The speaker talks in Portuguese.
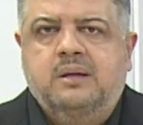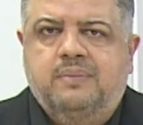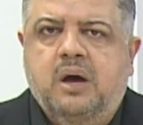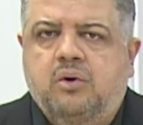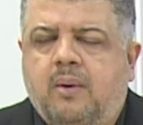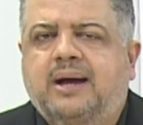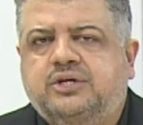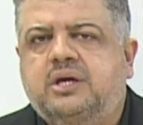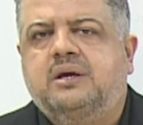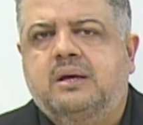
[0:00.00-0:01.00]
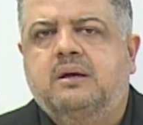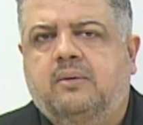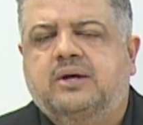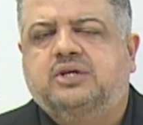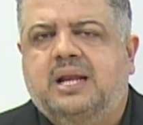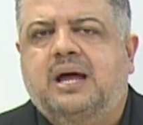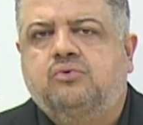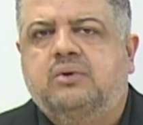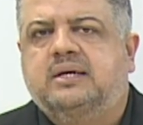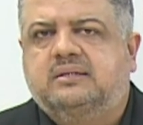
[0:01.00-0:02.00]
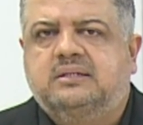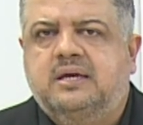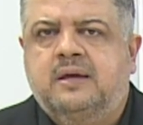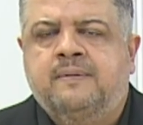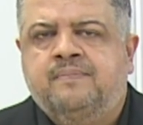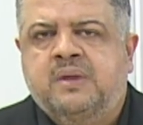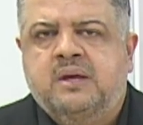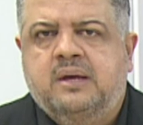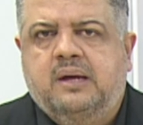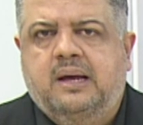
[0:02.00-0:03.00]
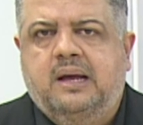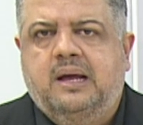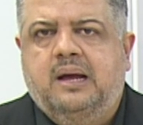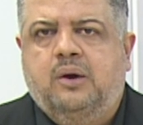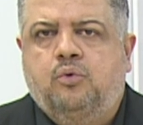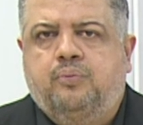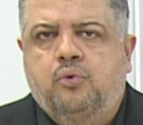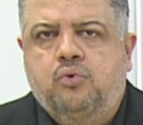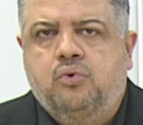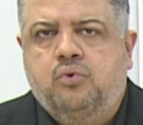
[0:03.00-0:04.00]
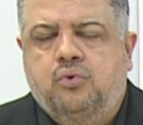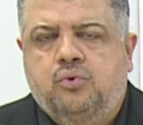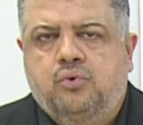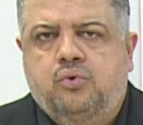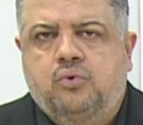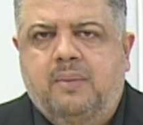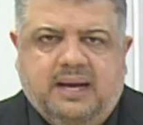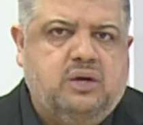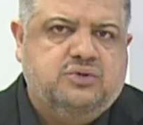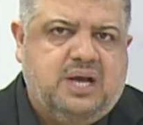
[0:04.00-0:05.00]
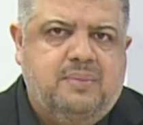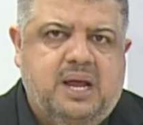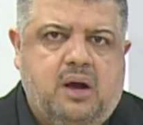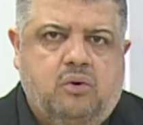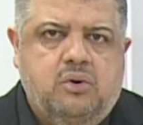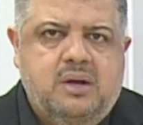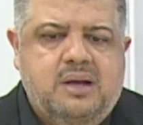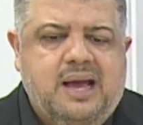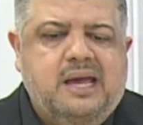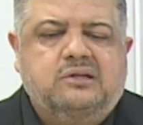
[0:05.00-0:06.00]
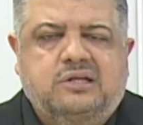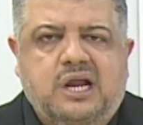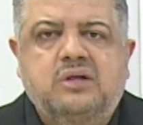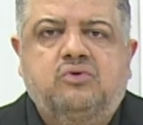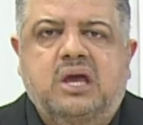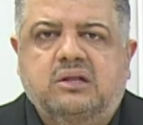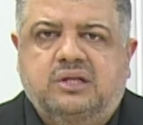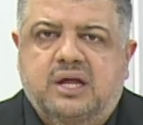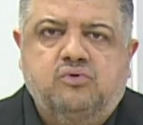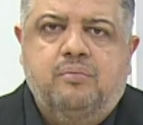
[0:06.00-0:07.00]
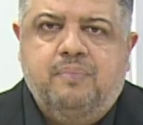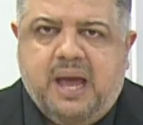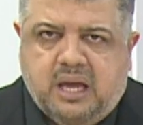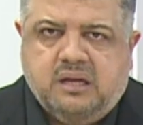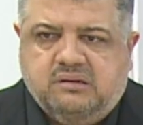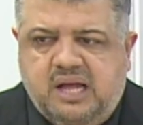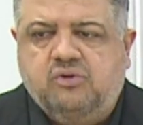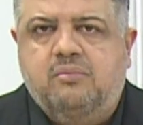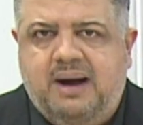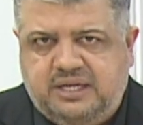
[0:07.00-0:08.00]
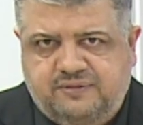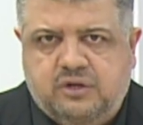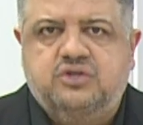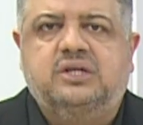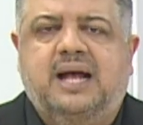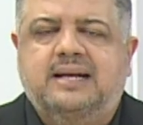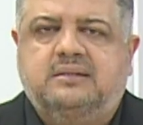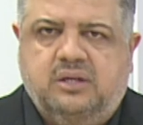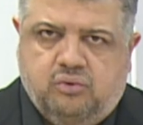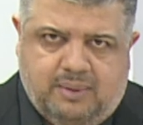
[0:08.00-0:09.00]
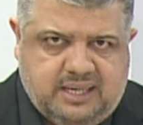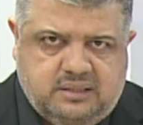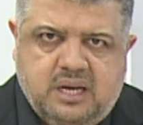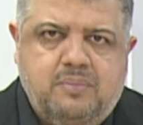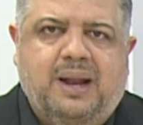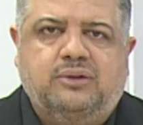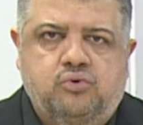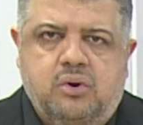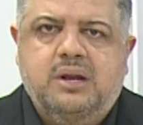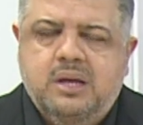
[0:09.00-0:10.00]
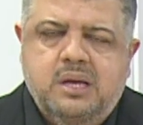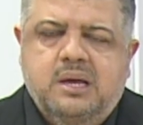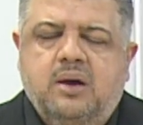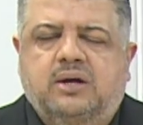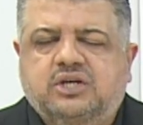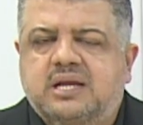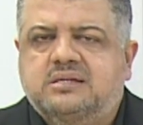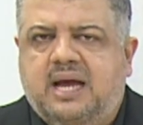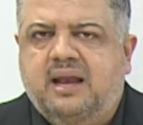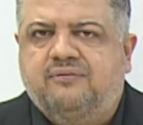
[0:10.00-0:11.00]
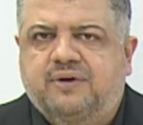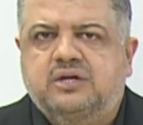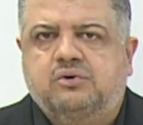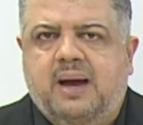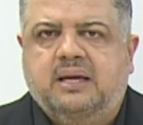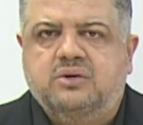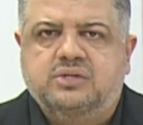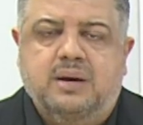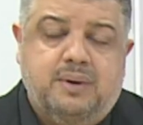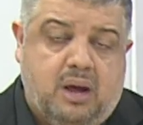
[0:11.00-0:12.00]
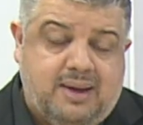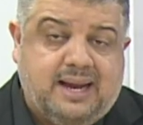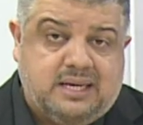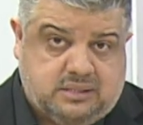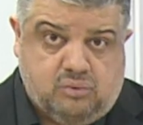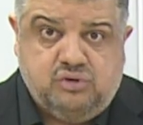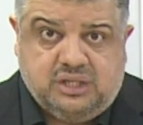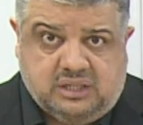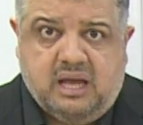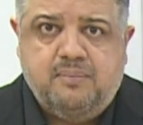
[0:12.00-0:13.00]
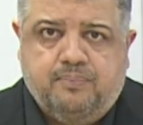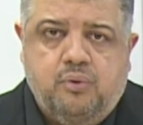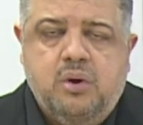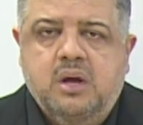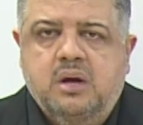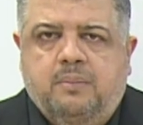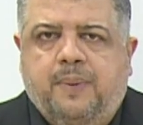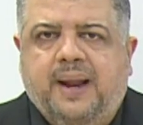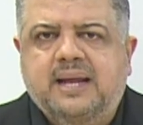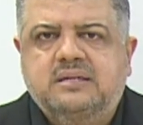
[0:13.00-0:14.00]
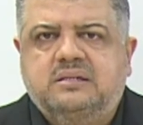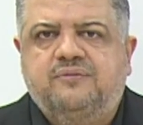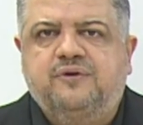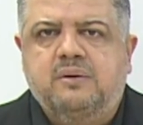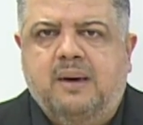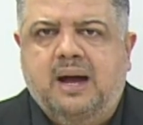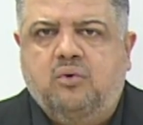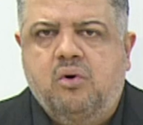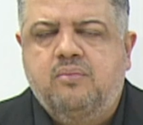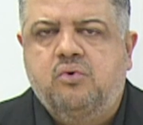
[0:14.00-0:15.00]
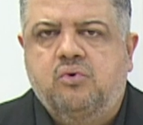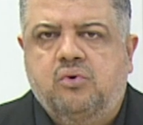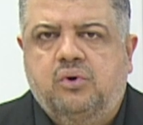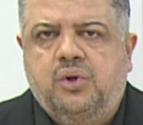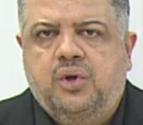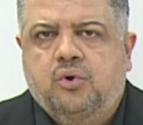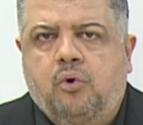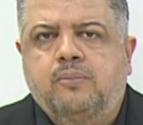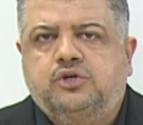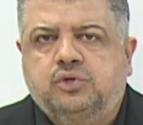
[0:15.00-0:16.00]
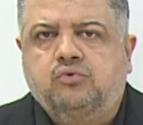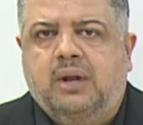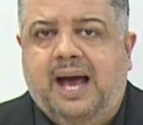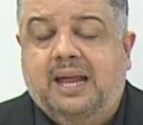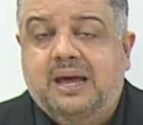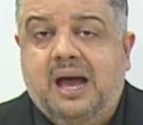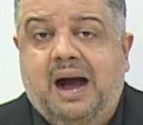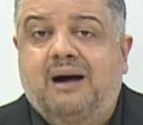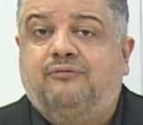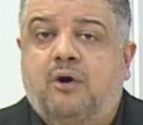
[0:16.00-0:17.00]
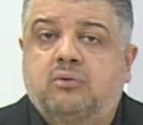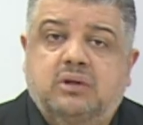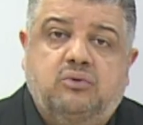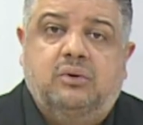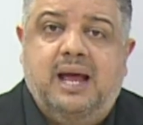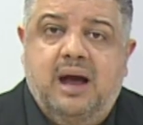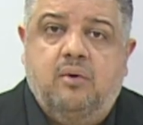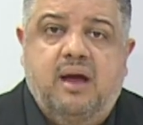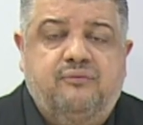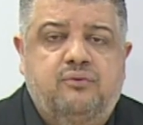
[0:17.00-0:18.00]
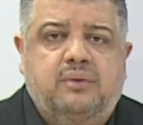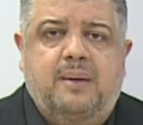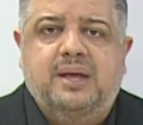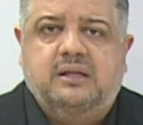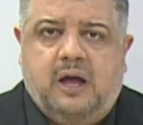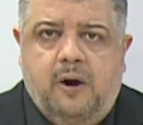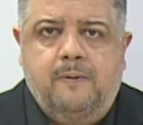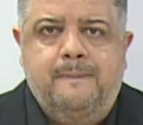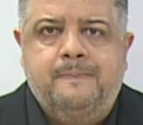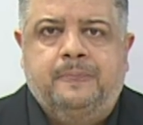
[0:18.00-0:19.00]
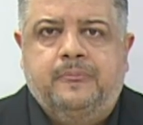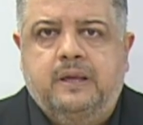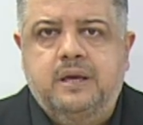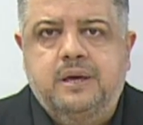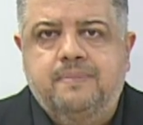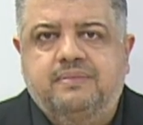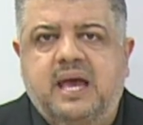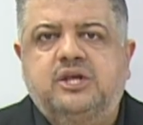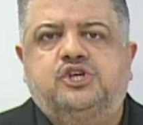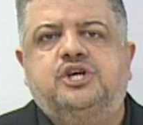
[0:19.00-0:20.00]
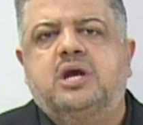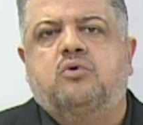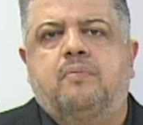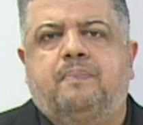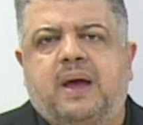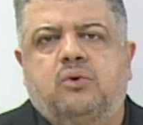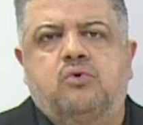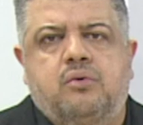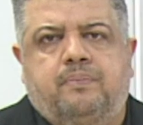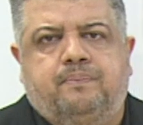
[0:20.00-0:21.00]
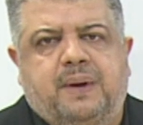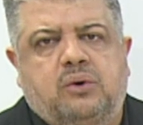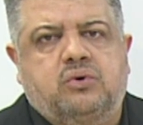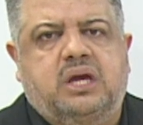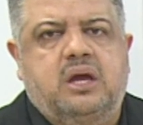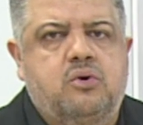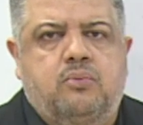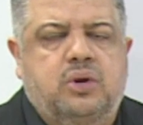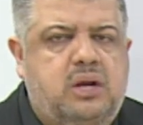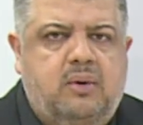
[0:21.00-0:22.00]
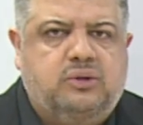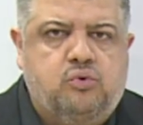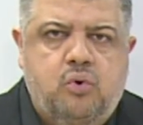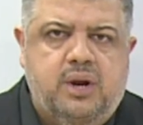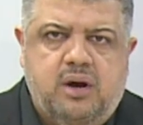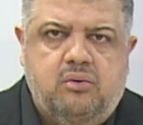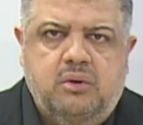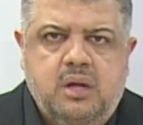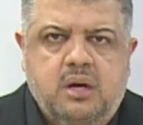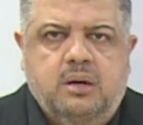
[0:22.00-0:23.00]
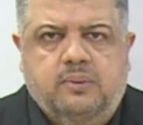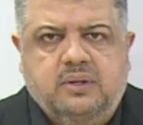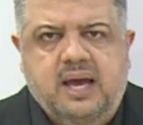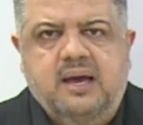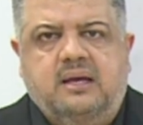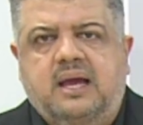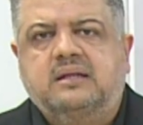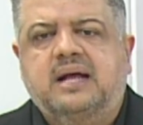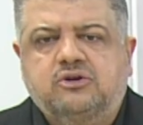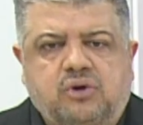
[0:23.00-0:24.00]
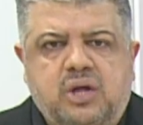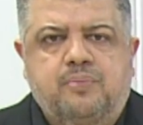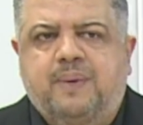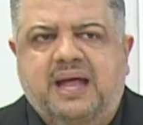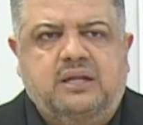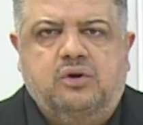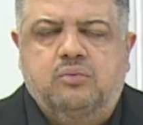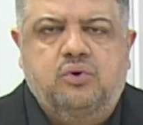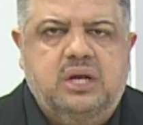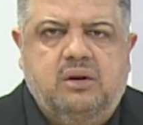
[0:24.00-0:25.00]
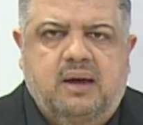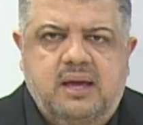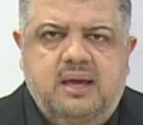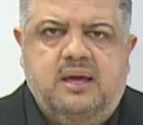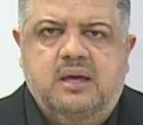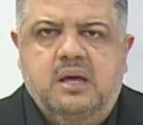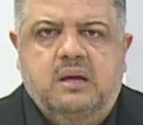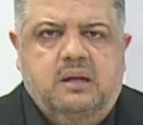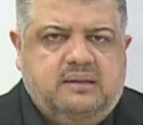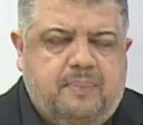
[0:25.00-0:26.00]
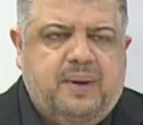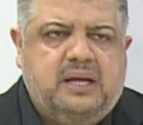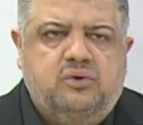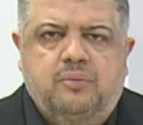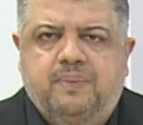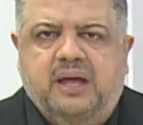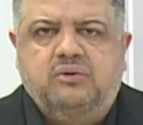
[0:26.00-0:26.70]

Não, eu acho que, eu acho que ele anula sim é, o, o Marquinhos Gabriel entrando e entrando bem, tendo mais velocidade, sendo mais driblador, eu acho que ele sai na frente do Marquinhos Gabriel e é questão de tempo para ele se firmar como, como titular. A volta do Léo é fundamental e nem digo pelo, pelo que o Murilo atuou, não. Porque quem está jogando pedra no Murilo aí está eh, pegando no pé